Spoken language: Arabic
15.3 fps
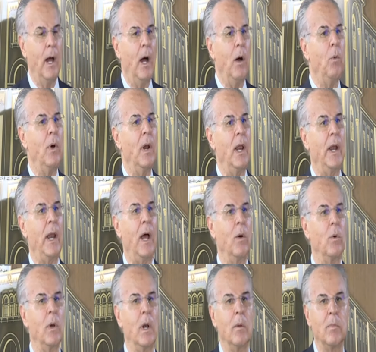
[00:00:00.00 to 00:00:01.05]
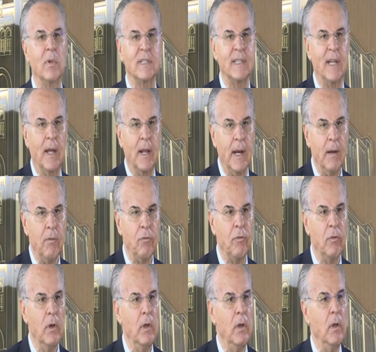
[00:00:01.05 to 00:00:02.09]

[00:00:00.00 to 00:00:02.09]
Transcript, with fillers: اولا حول المصارف